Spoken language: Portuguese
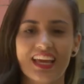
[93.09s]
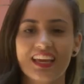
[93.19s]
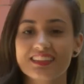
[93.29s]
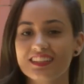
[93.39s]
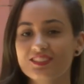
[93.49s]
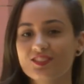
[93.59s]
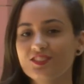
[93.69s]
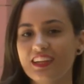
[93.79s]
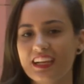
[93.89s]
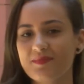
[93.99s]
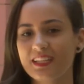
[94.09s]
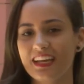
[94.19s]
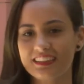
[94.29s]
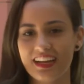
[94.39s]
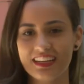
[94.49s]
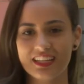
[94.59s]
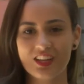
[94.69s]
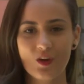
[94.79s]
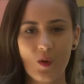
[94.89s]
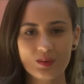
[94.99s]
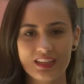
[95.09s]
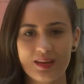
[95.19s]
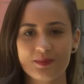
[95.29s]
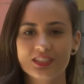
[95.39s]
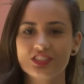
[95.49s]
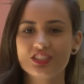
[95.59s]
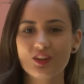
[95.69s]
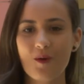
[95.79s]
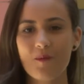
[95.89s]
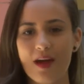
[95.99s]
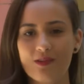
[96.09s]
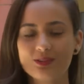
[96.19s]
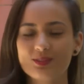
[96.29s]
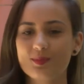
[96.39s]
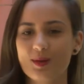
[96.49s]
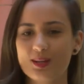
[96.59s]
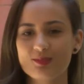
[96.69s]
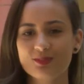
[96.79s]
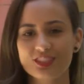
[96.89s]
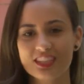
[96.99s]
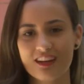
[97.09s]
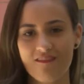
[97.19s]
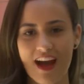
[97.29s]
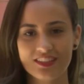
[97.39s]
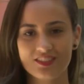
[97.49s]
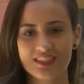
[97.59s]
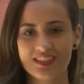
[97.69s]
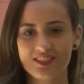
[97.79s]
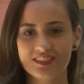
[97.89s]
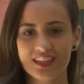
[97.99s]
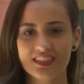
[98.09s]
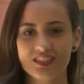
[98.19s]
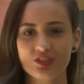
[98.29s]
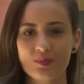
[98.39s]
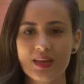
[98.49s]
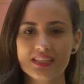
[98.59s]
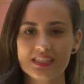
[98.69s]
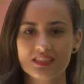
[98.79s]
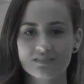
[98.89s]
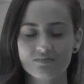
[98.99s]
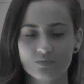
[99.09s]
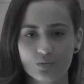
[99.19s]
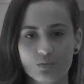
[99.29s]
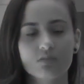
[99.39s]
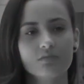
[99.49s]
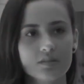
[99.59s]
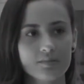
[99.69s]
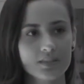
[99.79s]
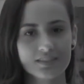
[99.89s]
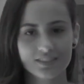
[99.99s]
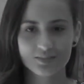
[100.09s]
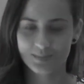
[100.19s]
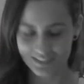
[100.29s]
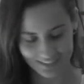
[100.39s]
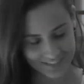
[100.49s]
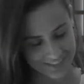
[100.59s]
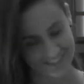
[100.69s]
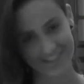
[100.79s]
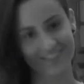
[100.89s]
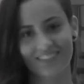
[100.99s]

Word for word: Entrando no clima natalino com o tema Jingle Bell, no próximo dia 4, os estudantes de med... do nono semestre de med... Ah!